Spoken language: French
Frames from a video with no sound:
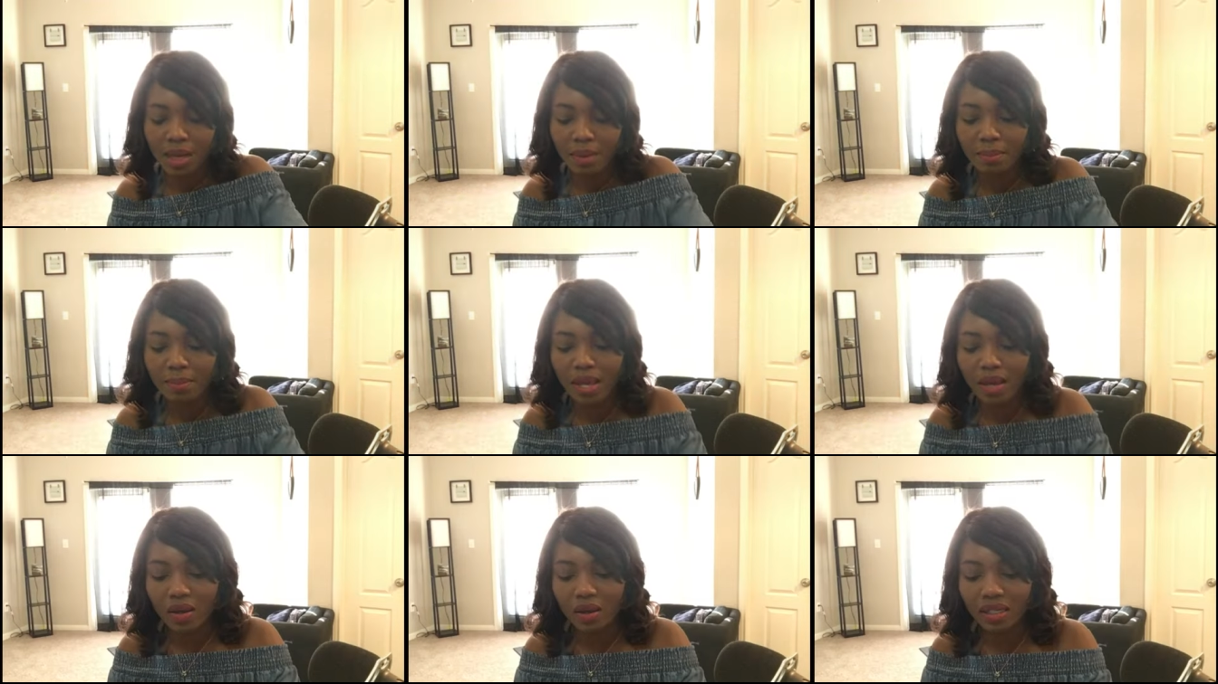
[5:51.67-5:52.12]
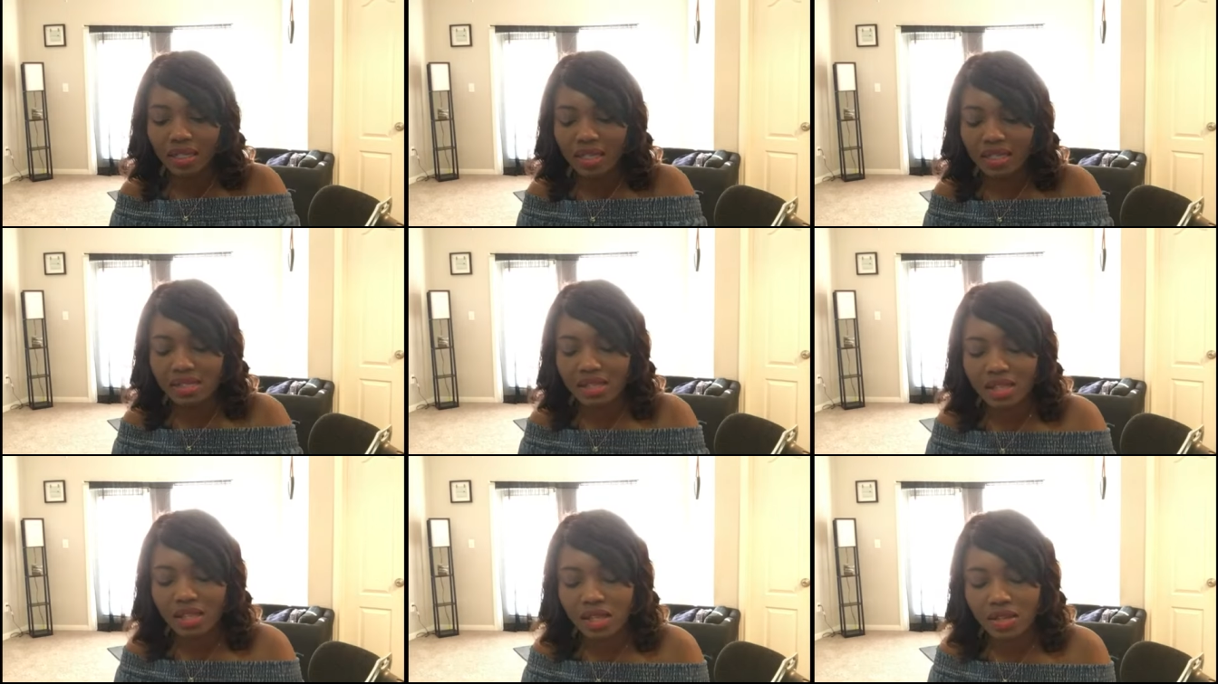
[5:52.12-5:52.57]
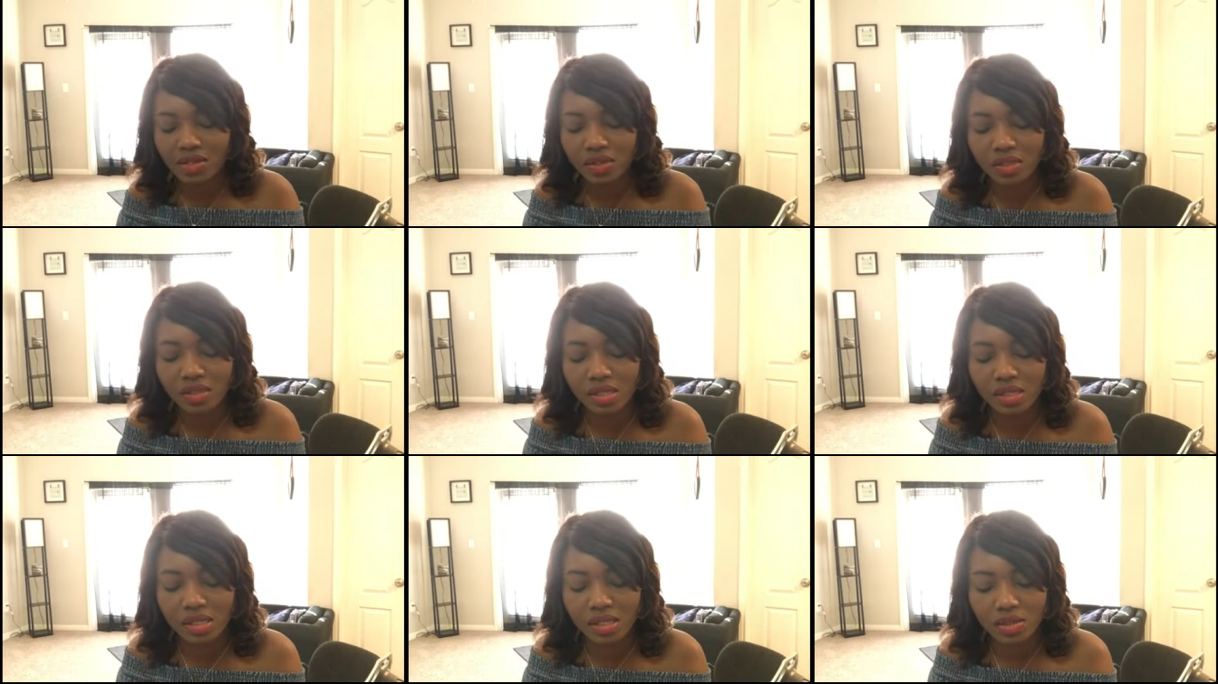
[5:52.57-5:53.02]
Mais on est ici dans
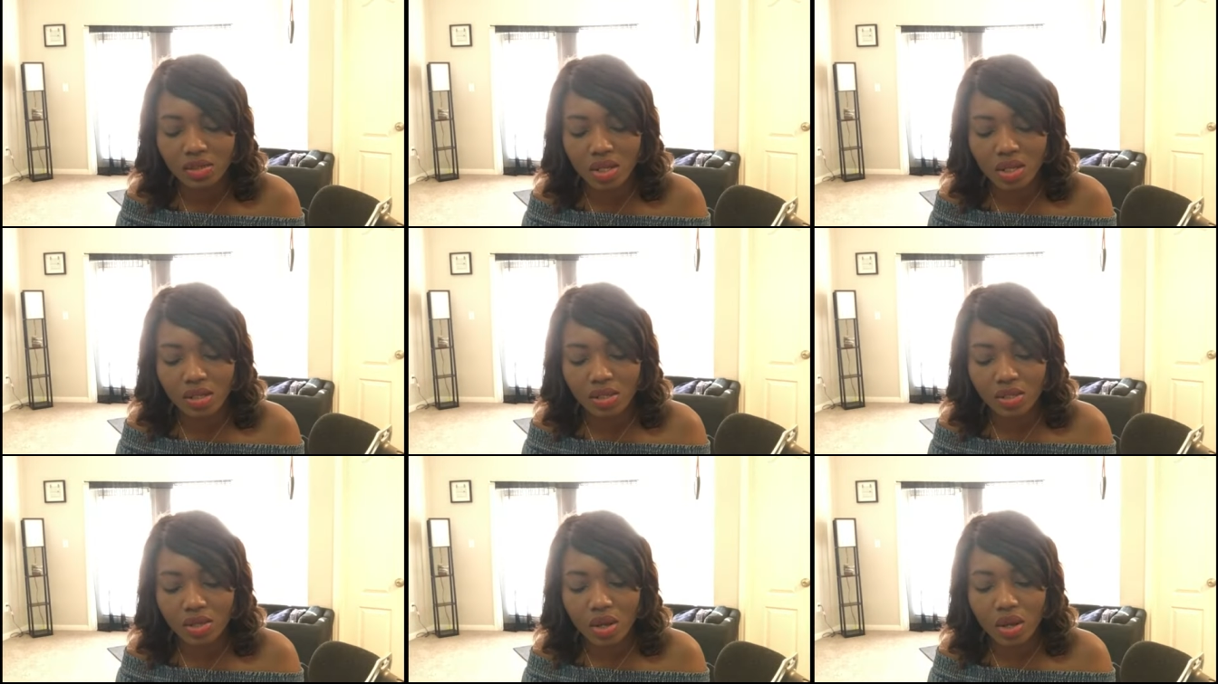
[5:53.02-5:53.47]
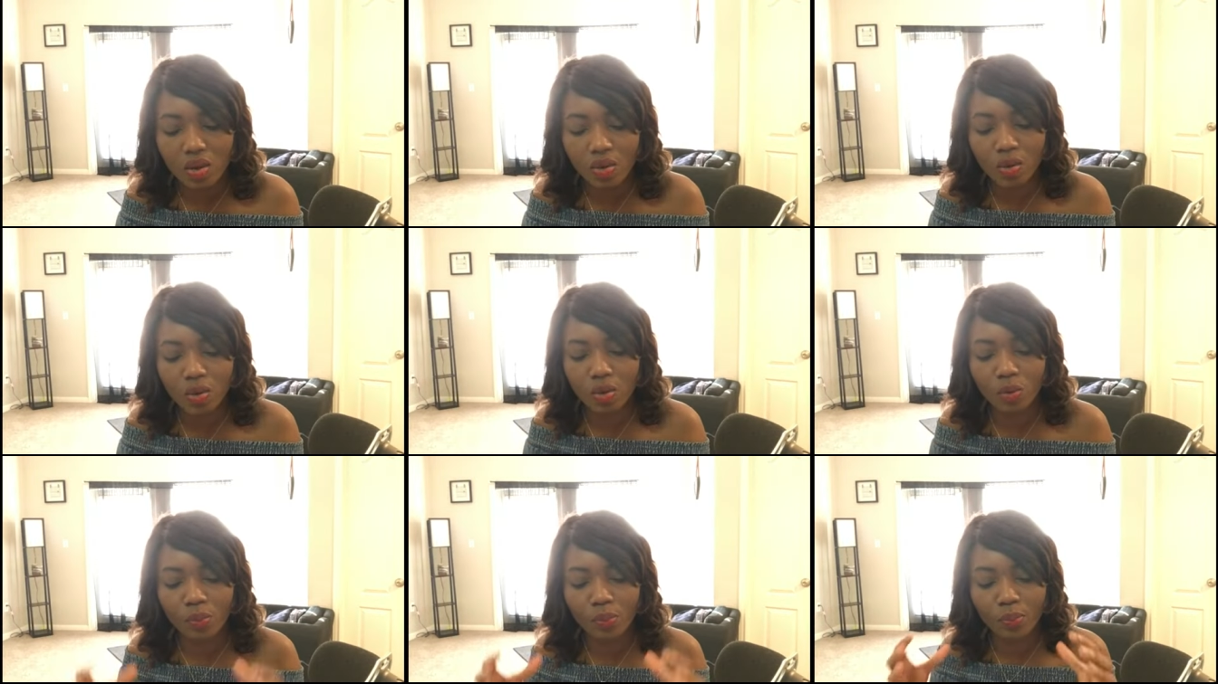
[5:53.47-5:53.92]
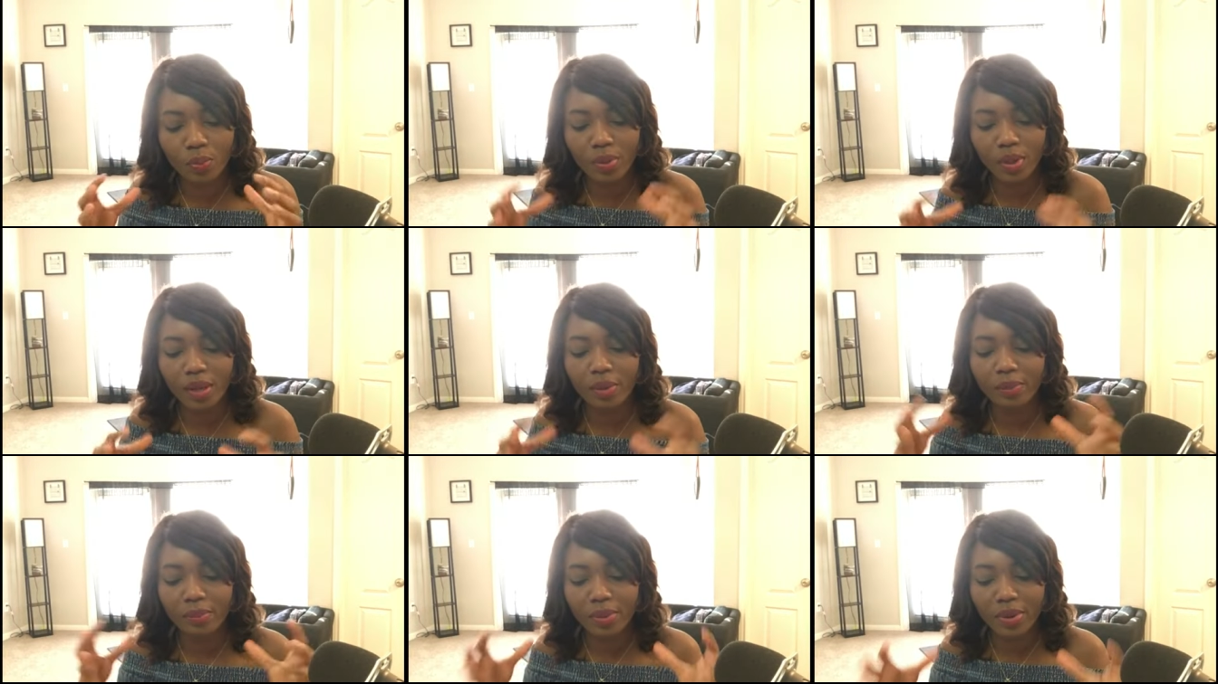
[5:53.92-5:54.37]
une situation où peu
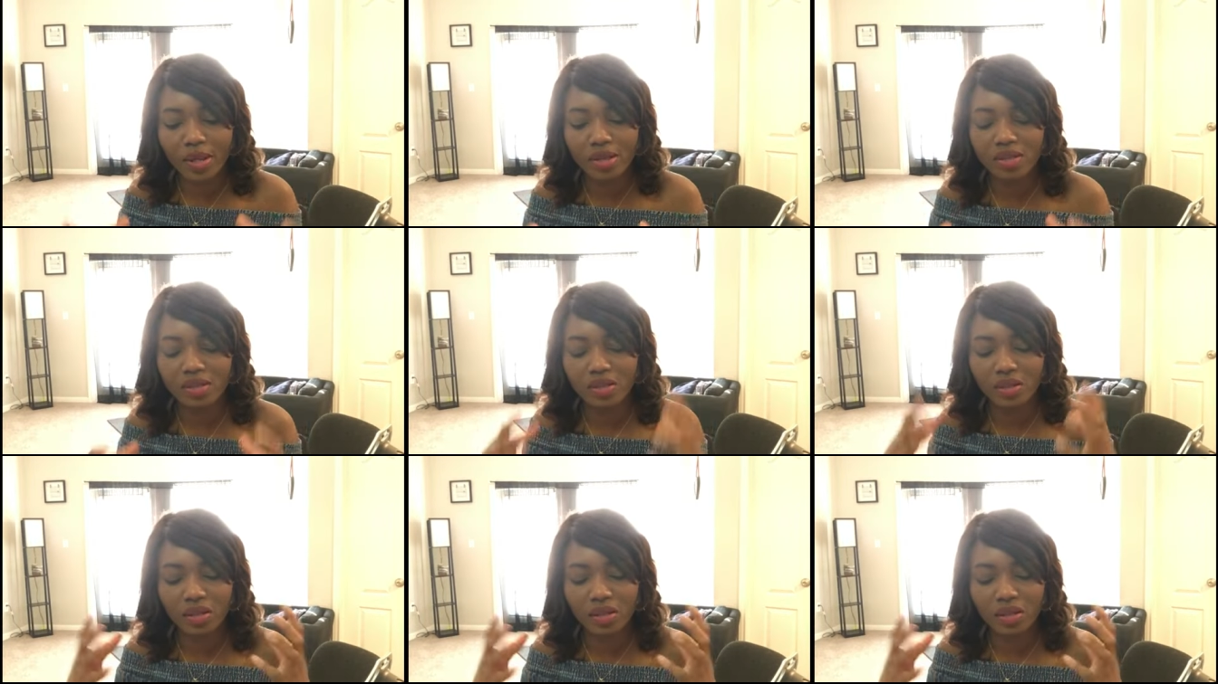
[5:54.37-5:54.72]
importe ce